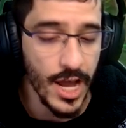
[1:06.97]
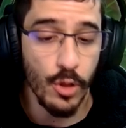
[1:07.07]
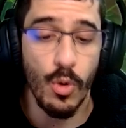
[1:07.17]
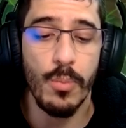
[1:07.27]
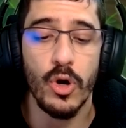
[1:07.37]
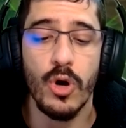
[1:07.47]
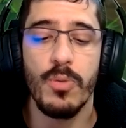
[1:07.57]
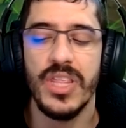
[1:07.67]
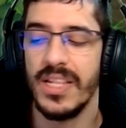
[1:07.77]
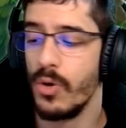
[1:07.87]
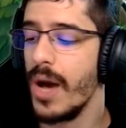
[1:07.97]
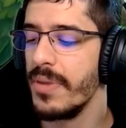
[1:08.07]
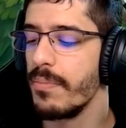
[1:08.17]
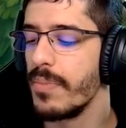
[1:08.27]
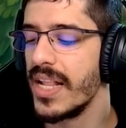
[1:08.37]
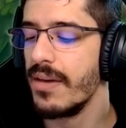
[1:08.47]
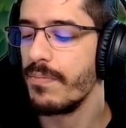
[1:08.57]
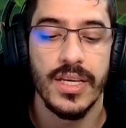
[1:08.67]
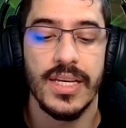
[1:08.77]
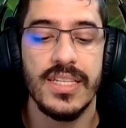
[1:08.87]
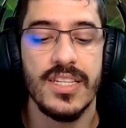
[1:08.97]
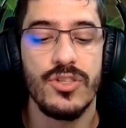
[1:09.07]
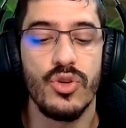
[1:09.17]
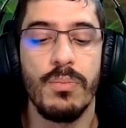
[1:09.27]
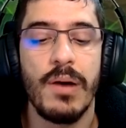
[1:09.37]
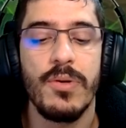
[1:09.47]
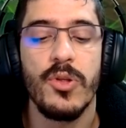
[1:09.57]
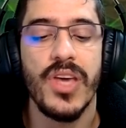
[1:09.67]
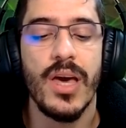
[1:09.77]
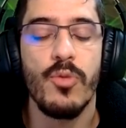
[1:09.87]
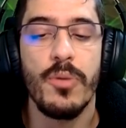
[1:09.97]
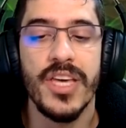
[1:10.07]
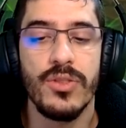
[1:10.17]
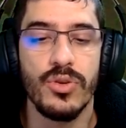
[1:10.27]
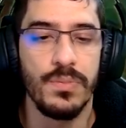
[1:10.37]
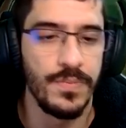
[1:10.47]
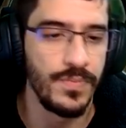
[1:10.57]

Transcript: el wombo combo de roaming, ¿vale? ¿Qué es esto? Más velocidad de movimiento.